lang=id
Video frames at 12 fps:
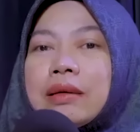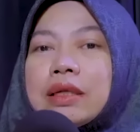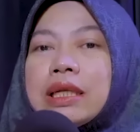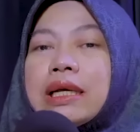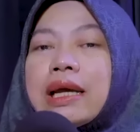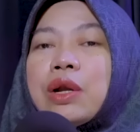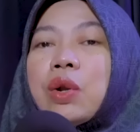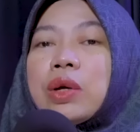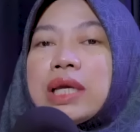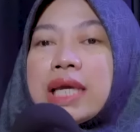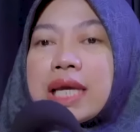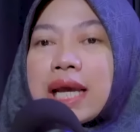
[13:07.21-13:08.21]
dengan
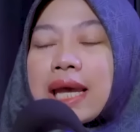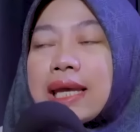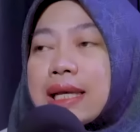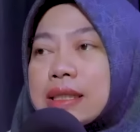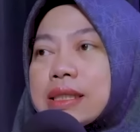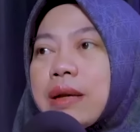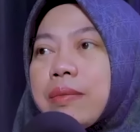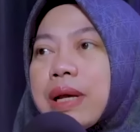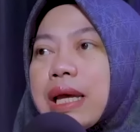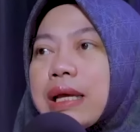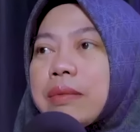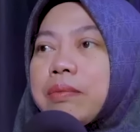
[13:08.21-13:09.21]
logika yang
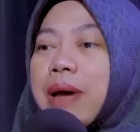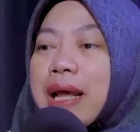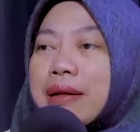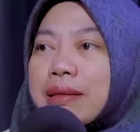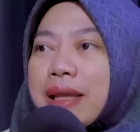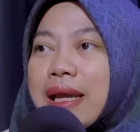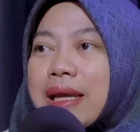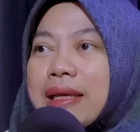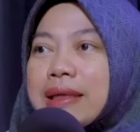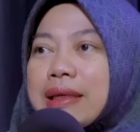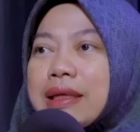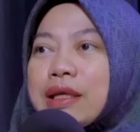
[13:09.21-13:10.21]
sama, partai
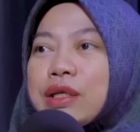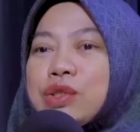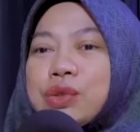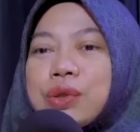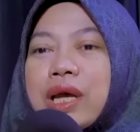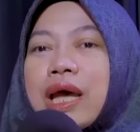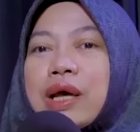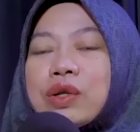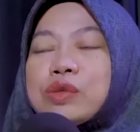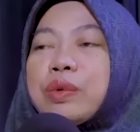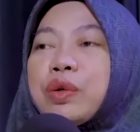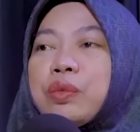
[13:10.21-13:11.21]
Harusnya, okay. juga
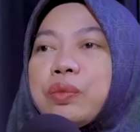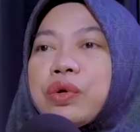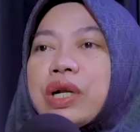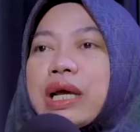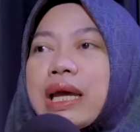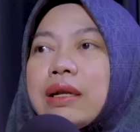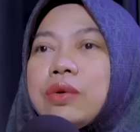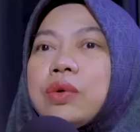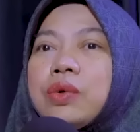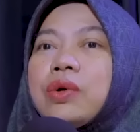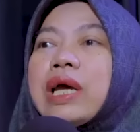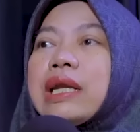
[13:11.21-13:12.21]
harus mengumpulkan
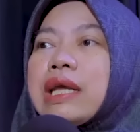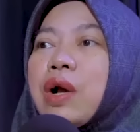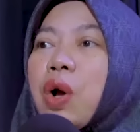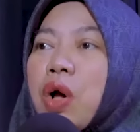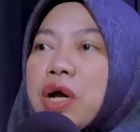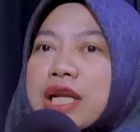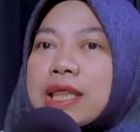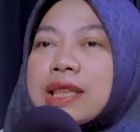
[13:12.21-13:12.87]
dukungan, dukungan yang konkret